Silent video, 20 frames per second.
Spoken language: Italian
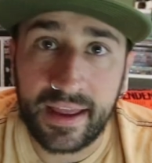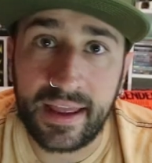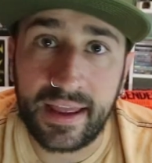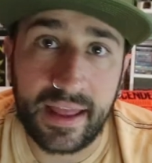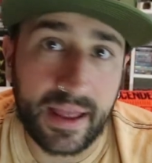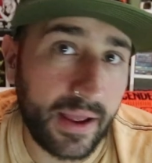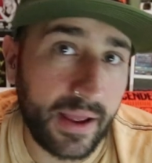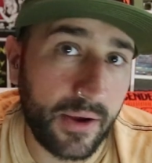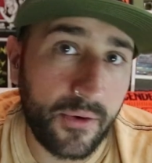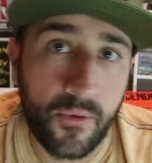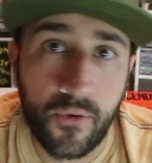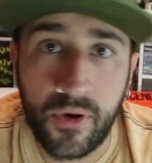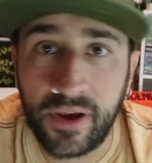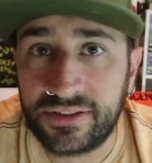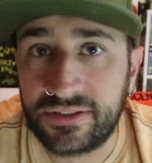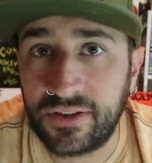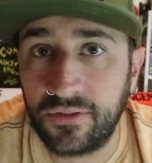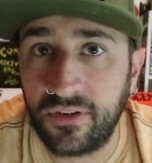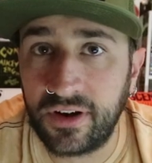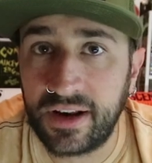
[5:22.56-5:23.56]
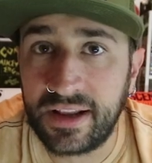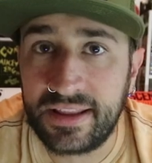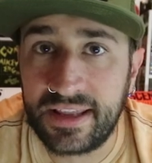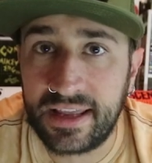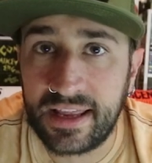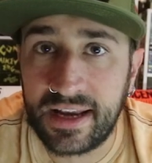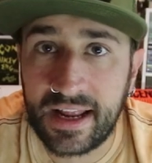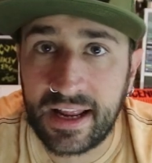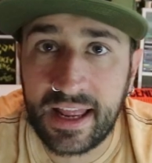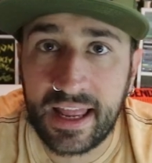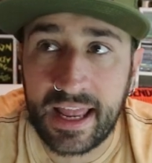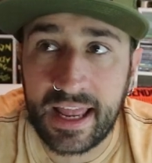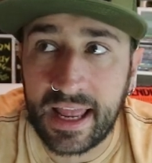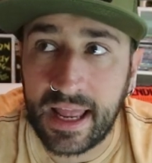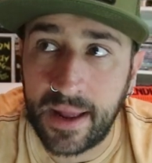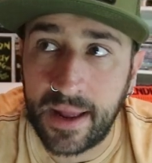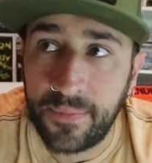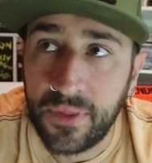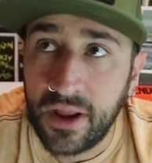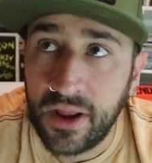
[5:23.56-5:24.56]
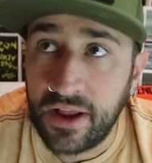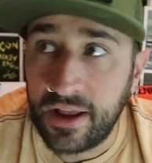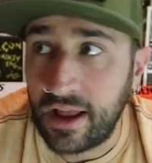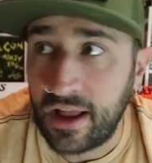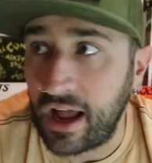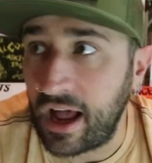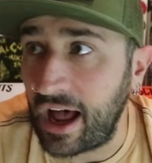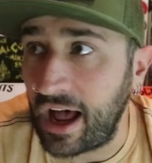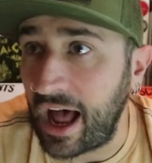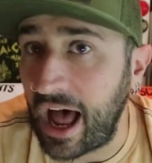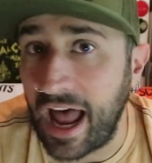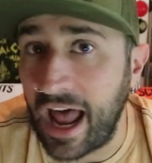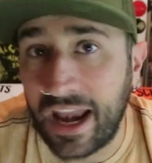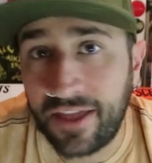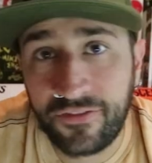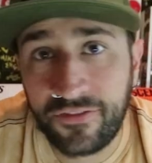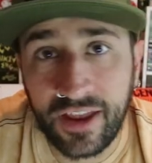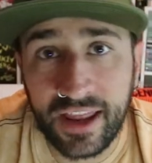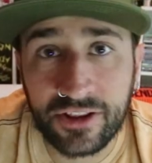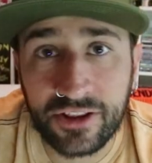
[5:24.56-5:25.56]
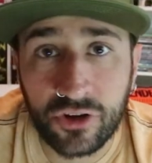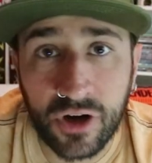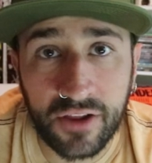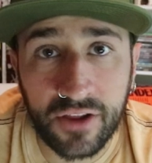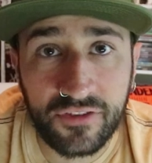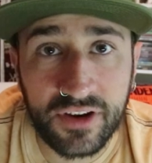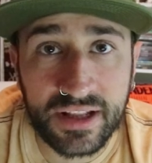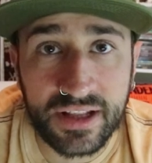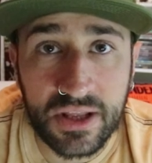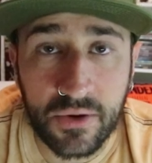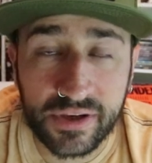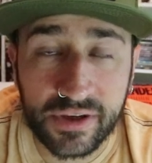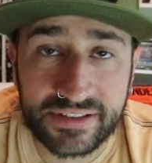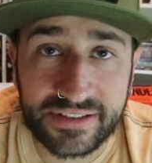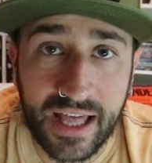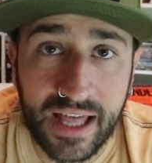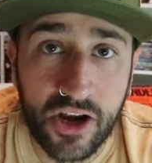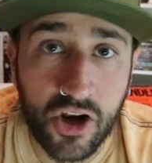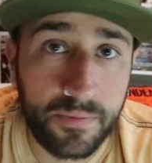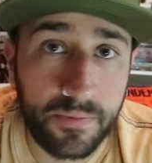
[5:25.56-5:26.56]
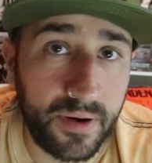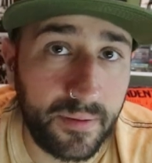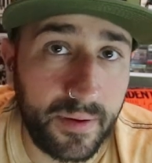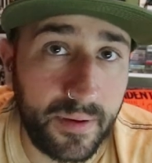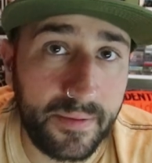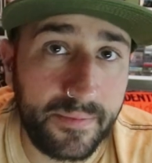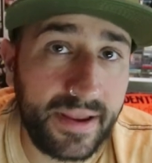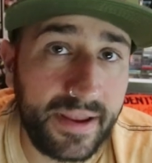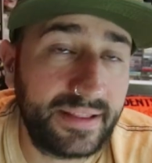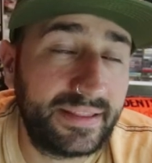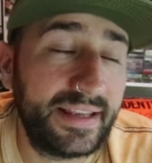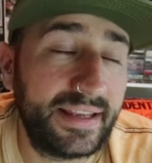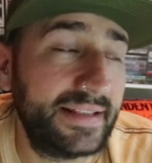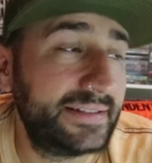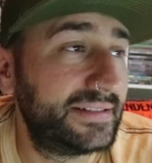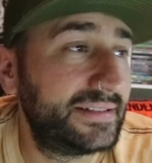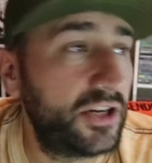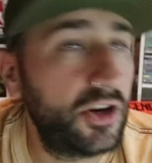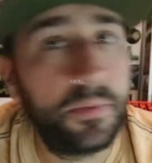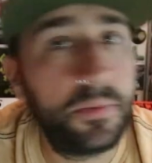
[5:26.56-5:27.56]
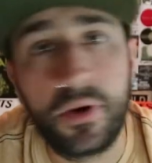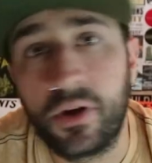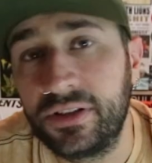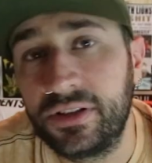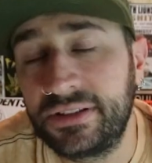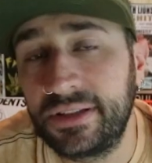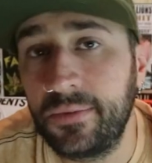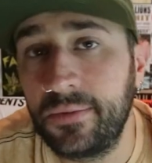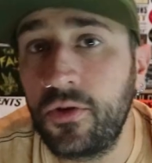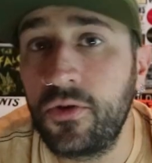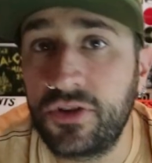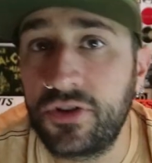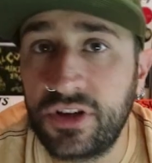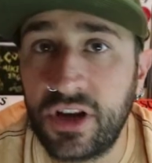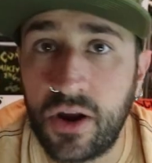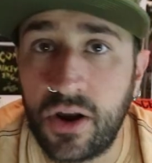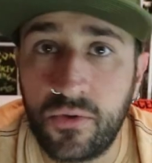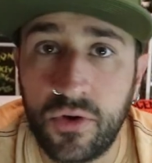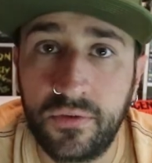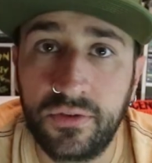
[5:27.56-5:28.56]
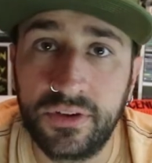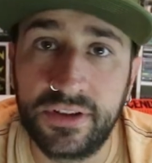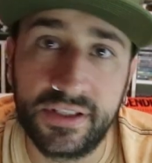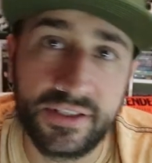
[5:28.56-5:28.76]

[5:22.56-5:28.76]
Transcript: eh, questo vorrà dire che alla, entro la fine di quest'anno, probabilmente inizio anno prossimo, uscirà un nuovo